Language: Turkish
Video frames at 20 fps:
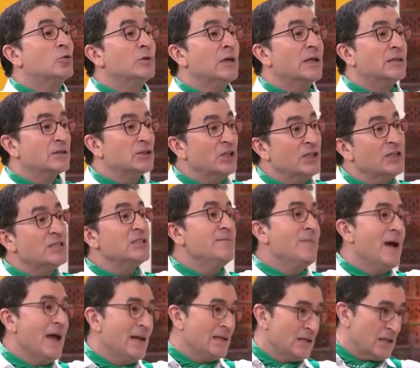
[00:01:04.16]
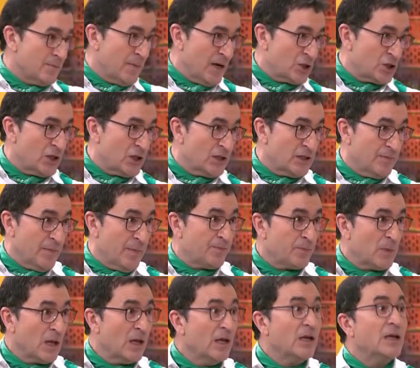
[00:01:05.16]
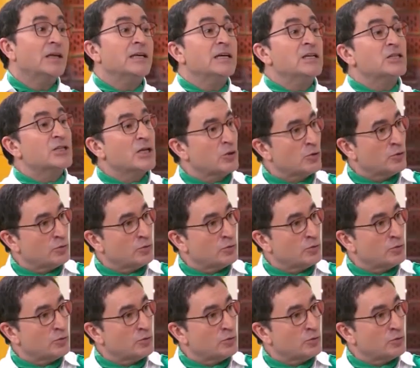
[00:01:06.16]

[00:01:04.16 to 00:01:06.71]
kullandığı şey rimeldir başta. Rimel. Keşke,